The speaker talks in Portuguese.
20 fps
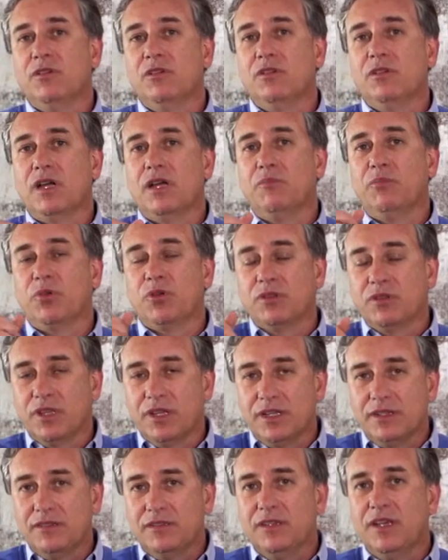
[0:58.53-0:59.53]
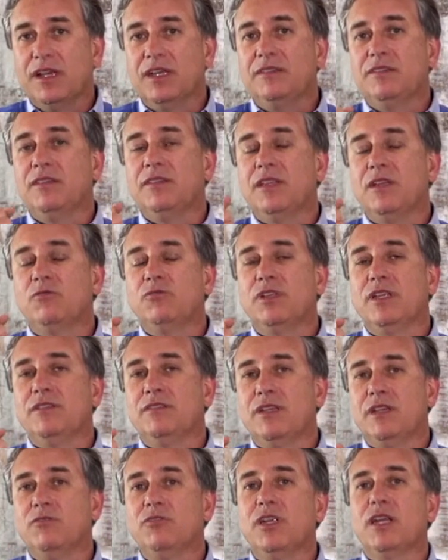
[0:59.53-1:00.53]
a importância é de se dar um
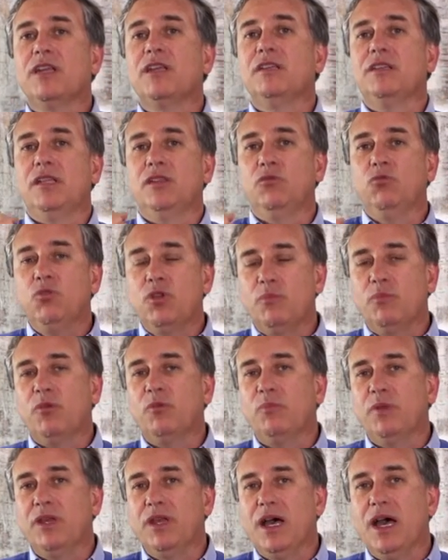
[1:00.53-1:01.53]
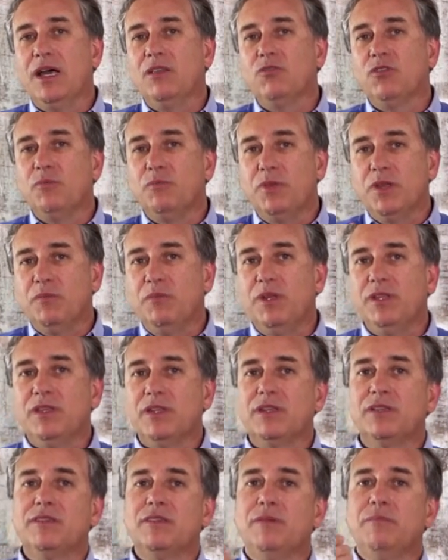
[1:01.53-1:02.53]
desenho de arquitetura apropriado que permita
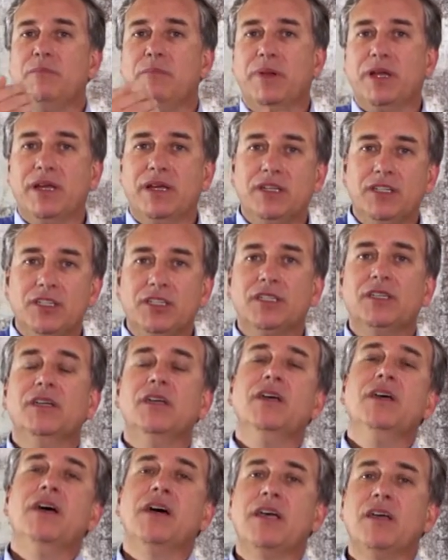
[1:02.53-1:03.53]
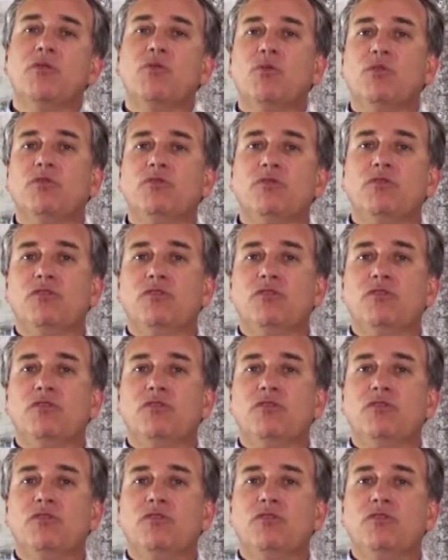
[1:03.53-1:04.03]
que se implante recursos